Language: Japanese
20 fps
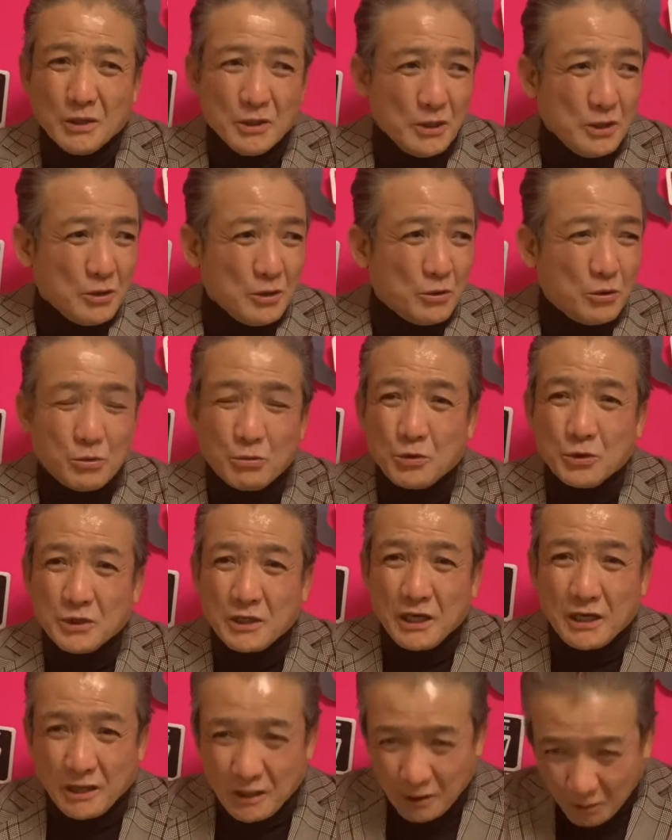思い
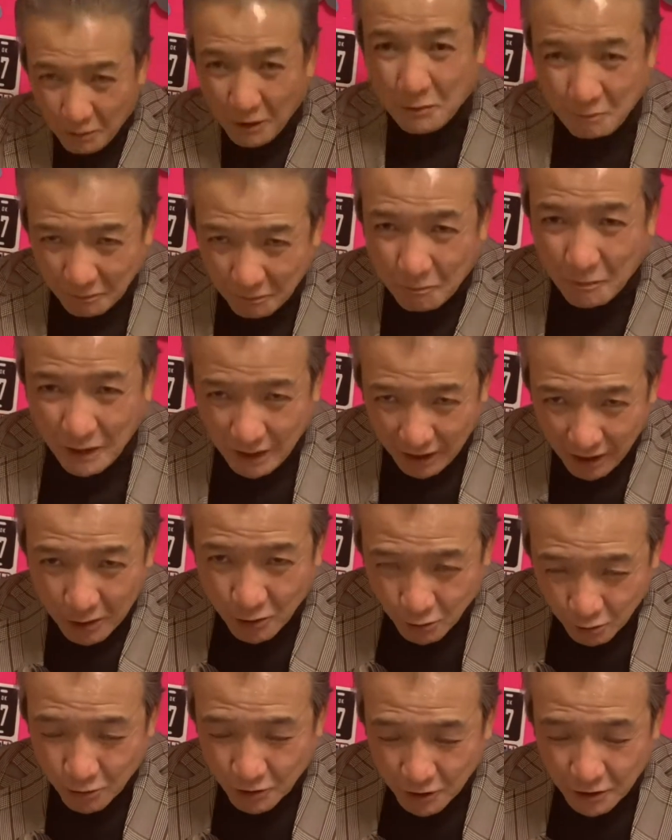ながら、まあ、ばー
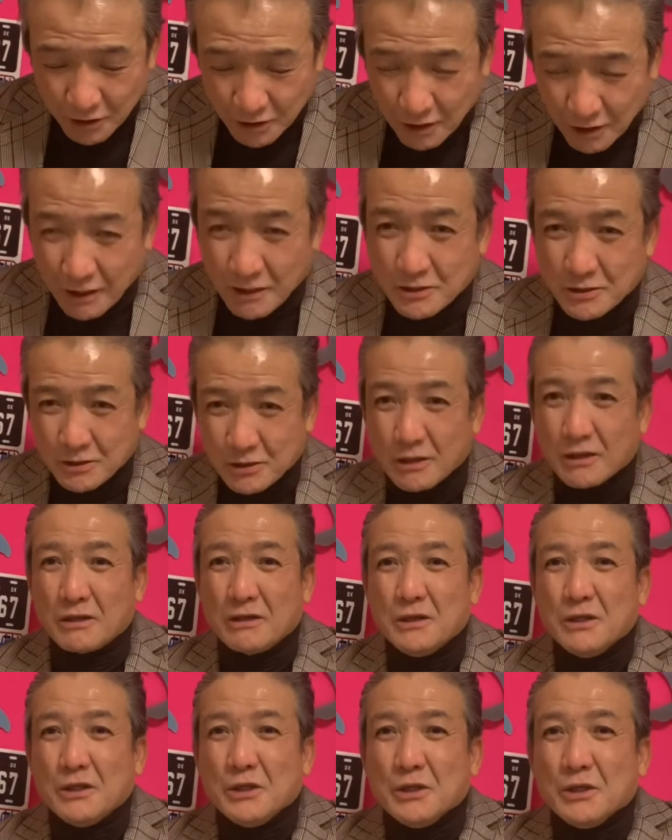掃除したりして、
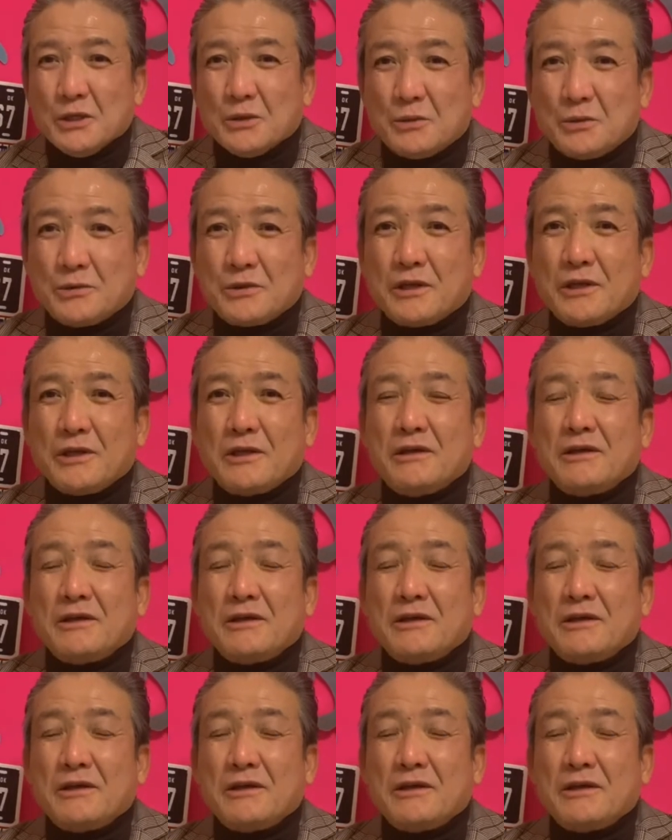ほんで、